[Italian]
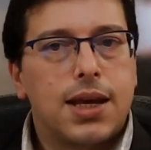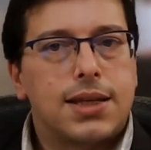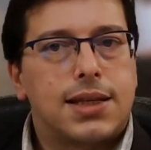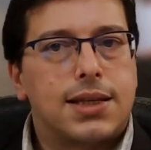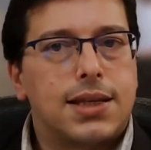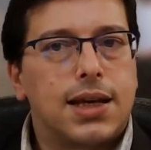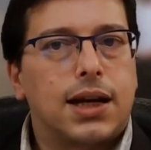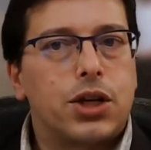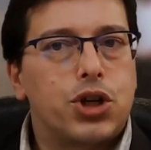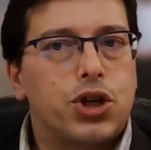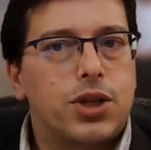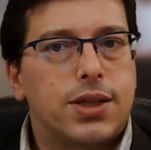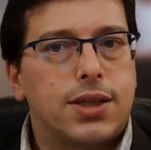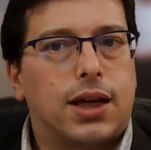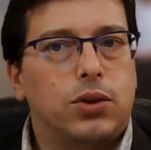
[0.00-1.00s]
Se si ha
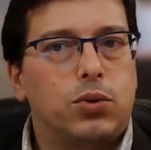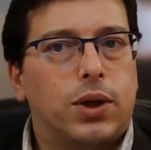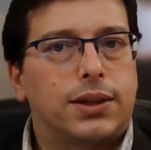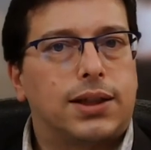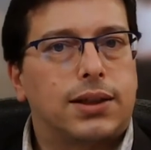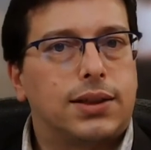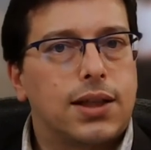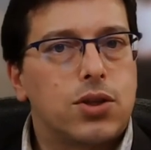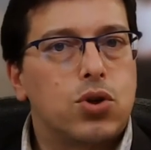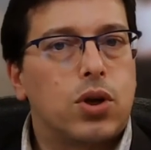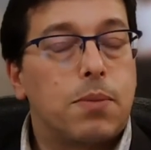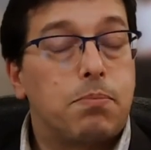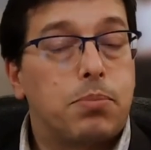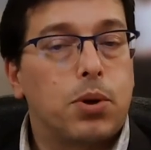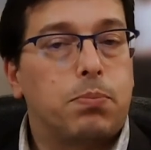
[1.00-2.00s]
necessità di una
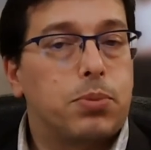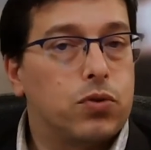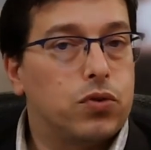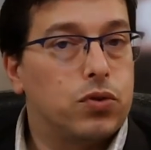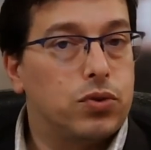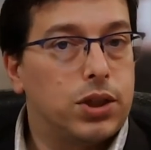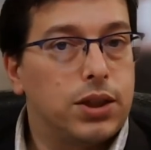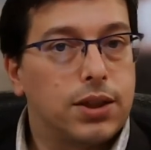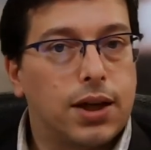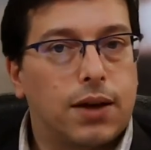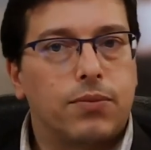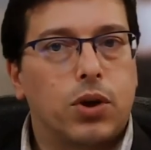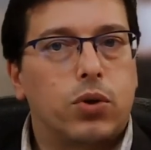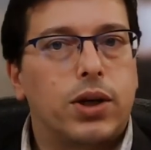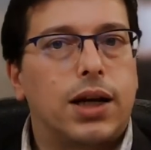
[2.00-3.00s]
trattazione più
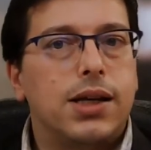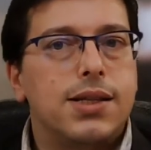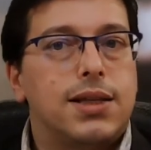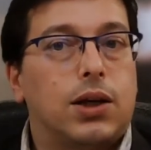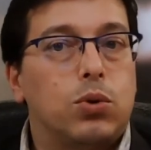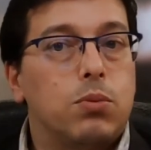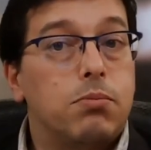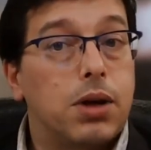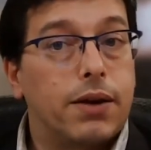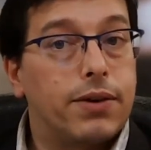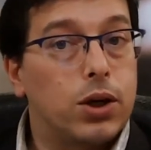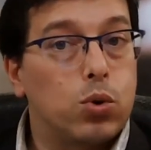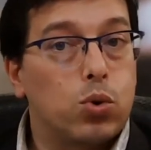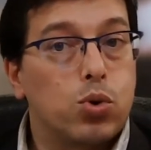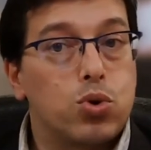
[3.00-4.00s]
approfondita, ho realizzato un
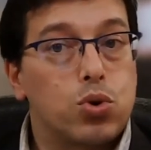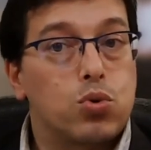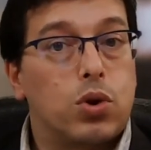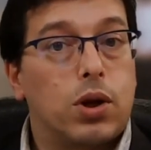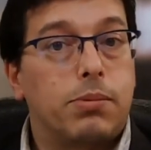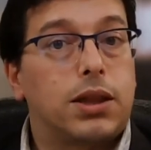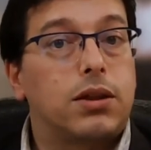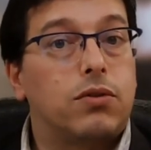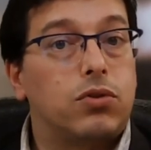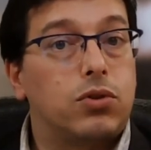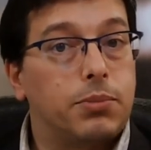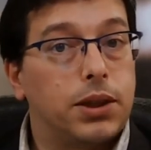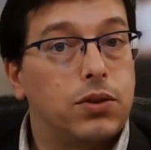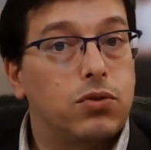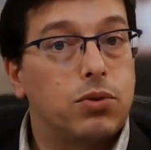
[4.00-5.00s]
breve corso sulla
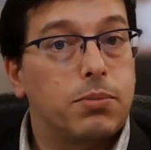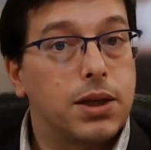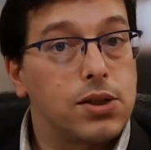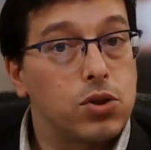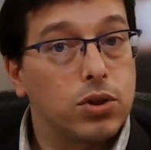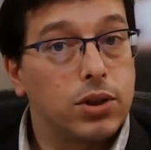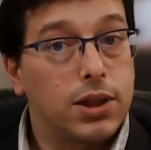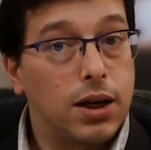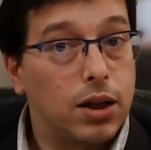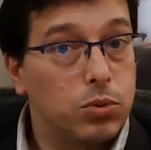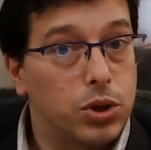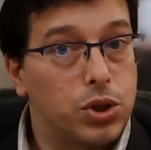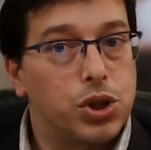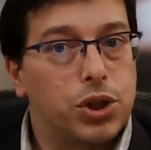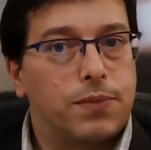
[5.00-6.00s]
piattaforma di formazione della
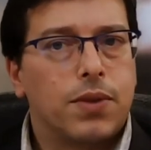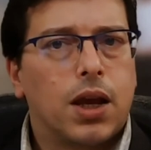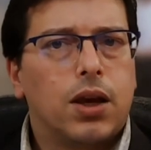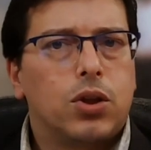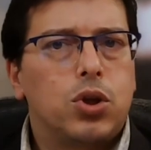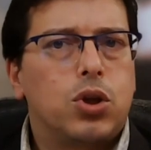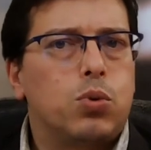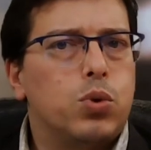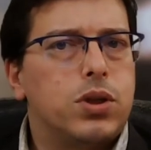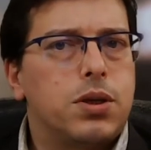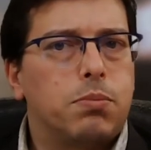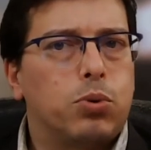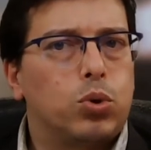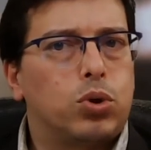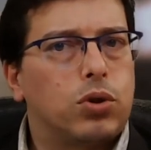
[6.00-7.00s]
2C, di cui
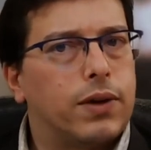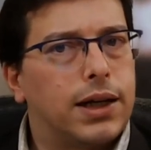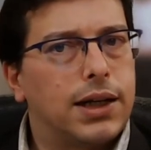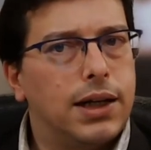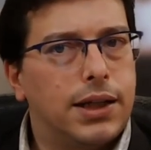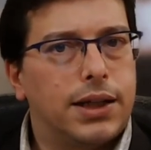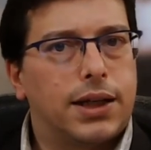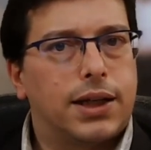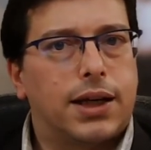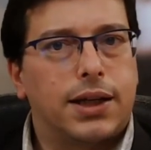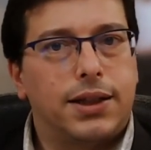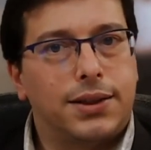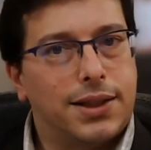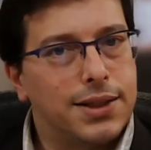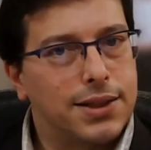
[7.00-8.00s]
si può trovare il link
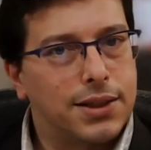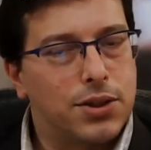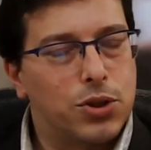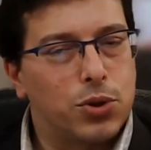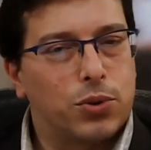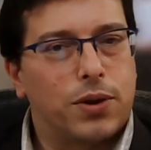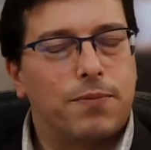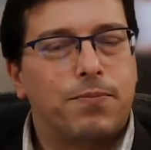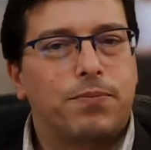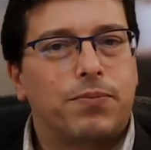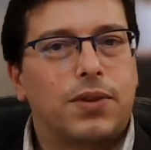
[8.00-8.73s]
in descrizione.